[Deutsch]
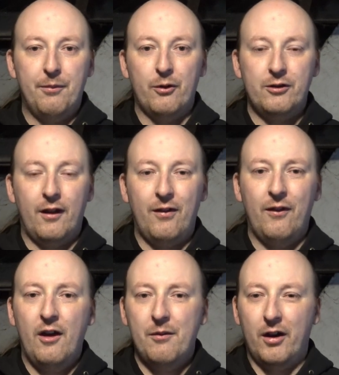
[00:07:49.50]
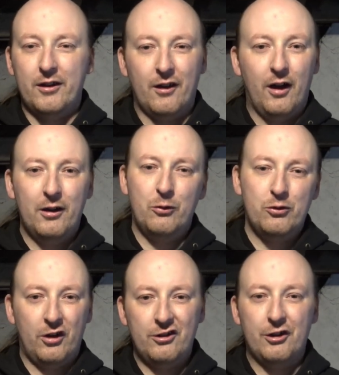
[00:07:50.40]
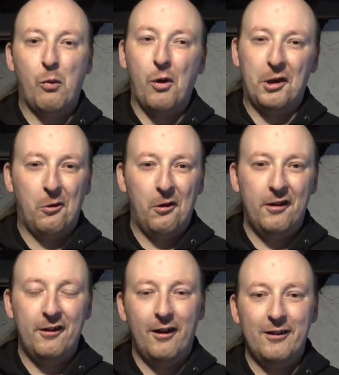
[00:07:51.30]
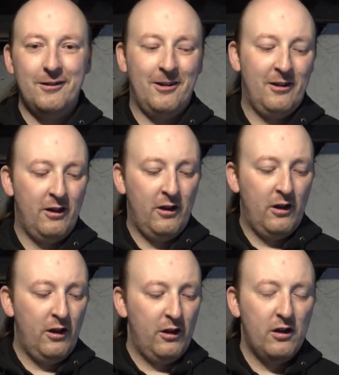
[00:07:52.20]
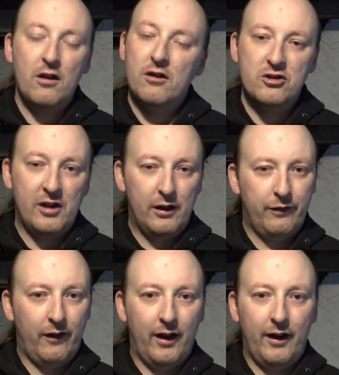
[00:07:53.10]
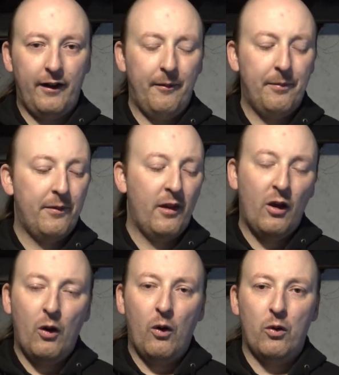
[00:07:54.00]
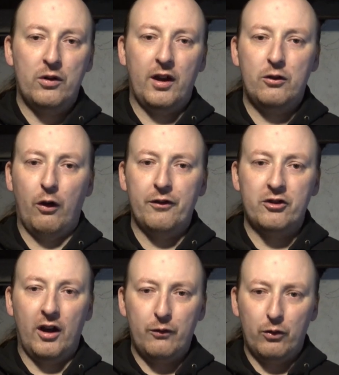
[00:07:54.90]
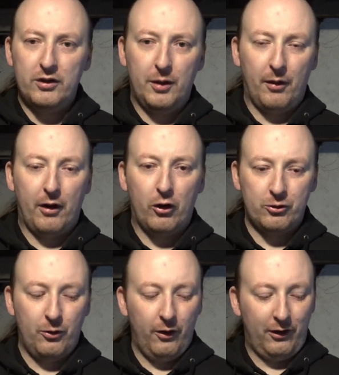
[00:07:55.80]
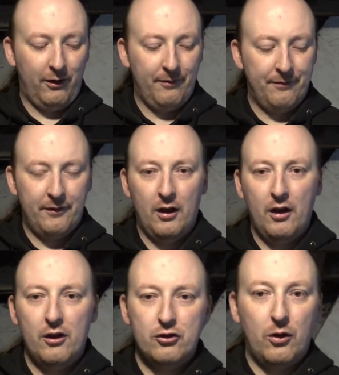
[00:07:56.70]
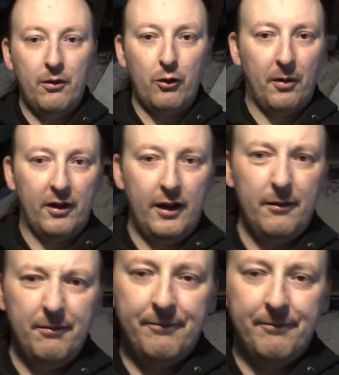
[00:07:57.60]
mal einen Scherz, hat eine Radio-Walkie-Talkie in der Hand, stellt Fragen und kriegt hoffentlich Antworten, die man Rauschen hört. Kommen wir nochmal näher.